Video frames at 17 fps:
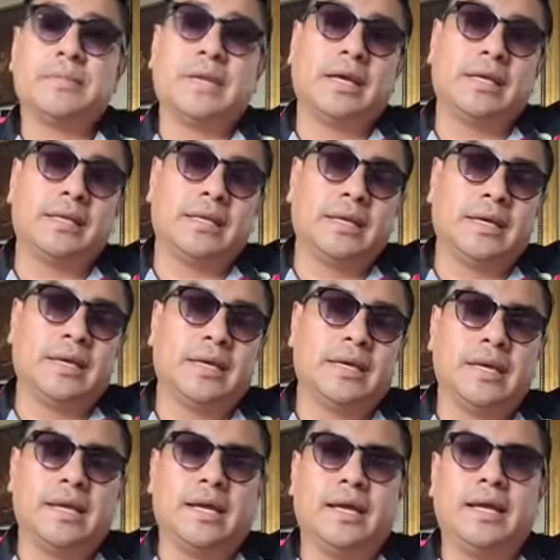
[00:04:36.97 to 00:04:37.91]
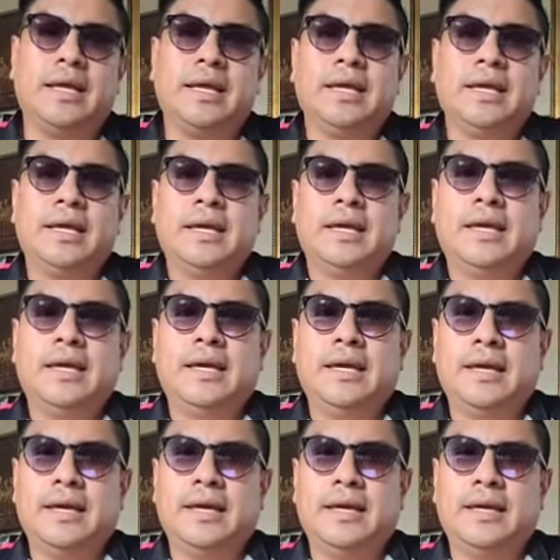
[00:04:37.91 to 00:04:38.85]
La gente que quiera
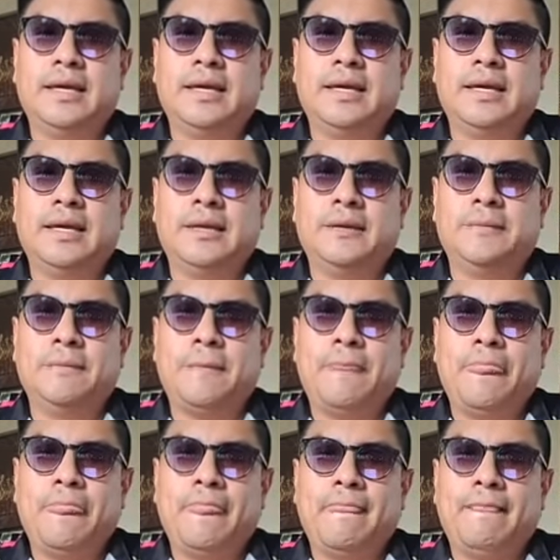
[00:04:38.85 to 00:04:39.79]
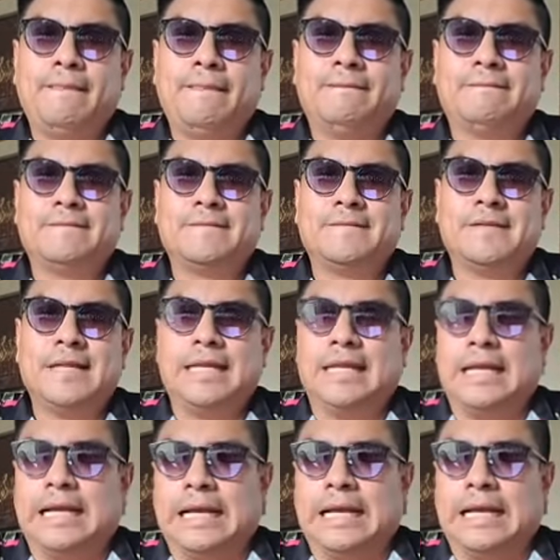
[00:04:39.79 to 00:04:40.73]
eh,
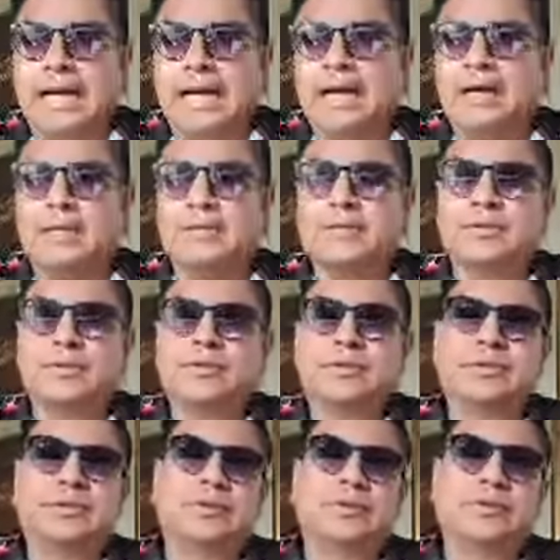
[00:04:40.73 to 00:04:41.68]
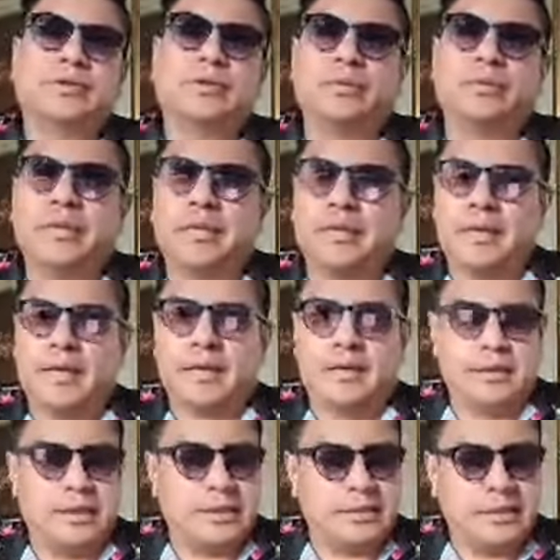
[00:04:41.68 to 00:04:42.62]
criticar o,
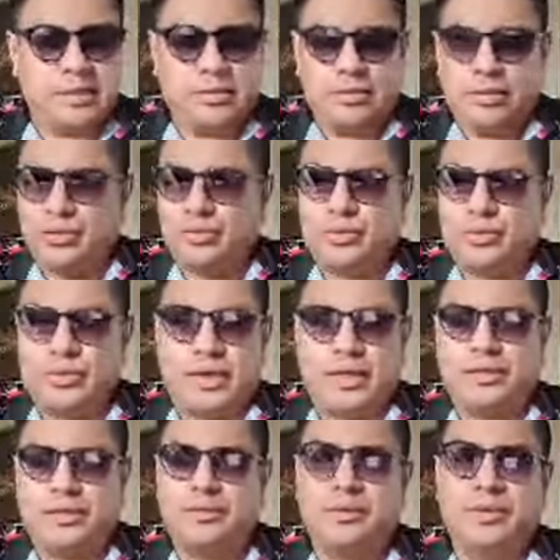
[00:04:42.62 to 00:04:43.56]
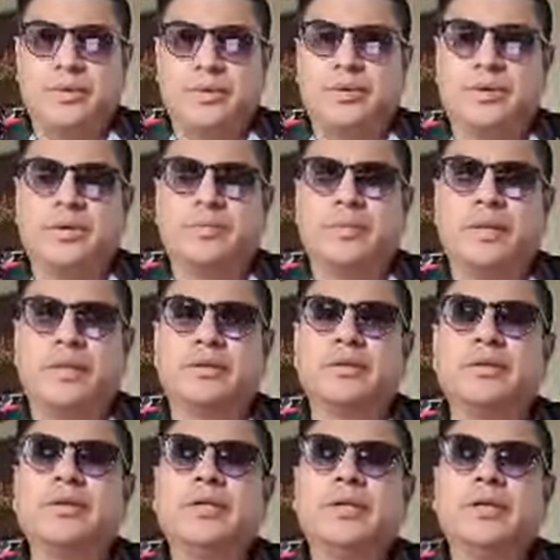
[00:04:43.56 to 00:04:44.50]
comentar está en todo su derecho, vuelvo y lo
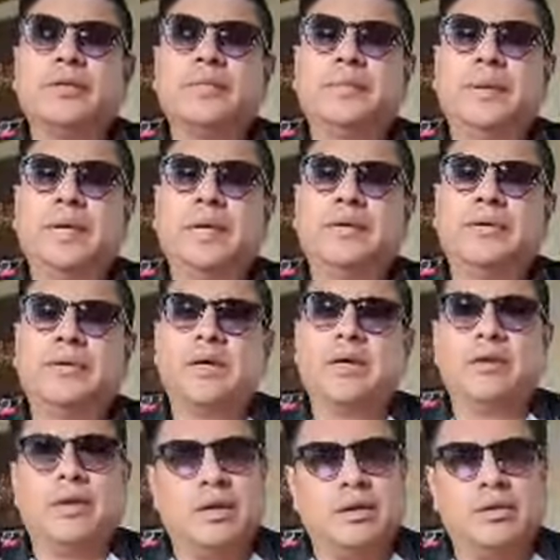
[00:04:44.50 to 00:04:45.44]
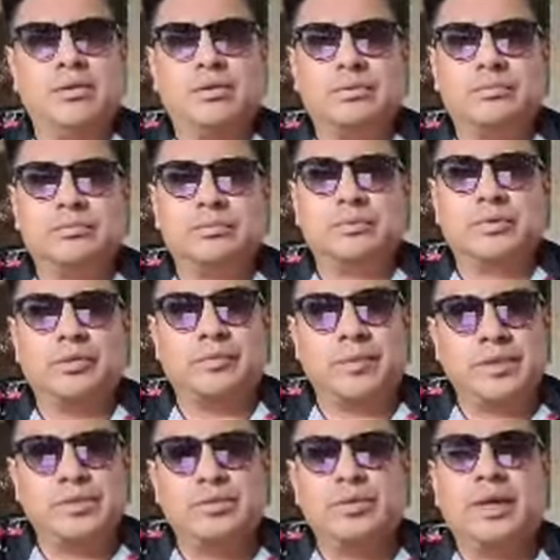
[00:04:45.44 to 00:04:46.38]
repito, pero que lo hagan con, con
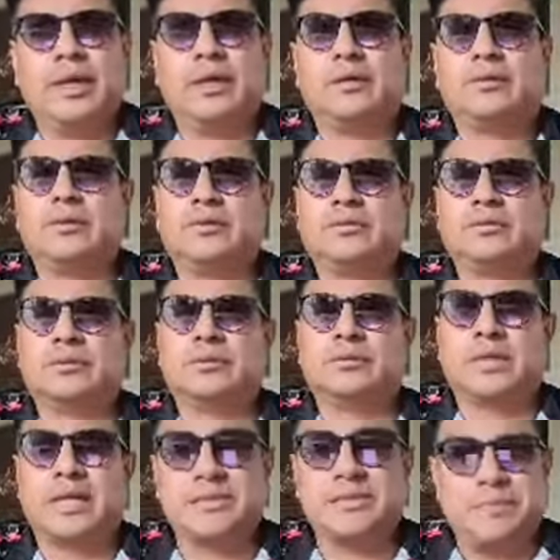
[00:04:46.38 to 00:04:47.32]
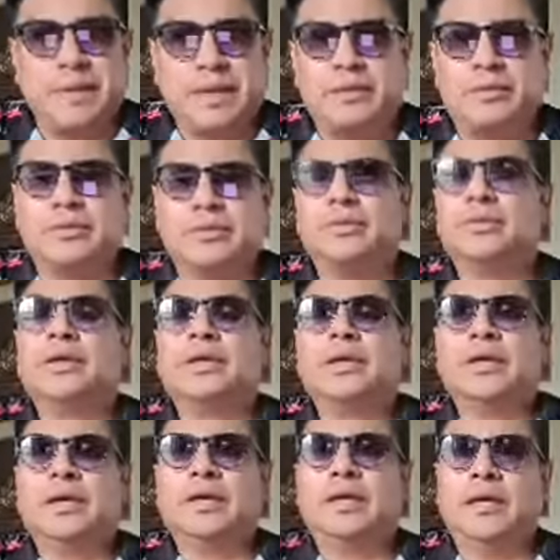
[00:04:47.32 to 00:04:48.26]
mesura, con respeto
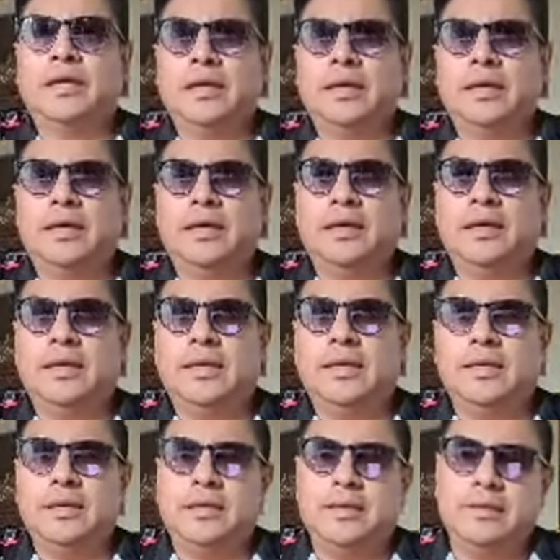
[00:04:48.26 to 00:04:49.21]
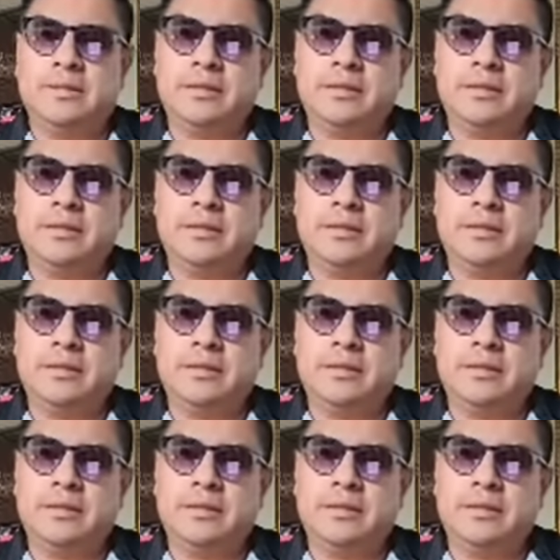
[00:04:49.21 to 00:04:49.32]
y, y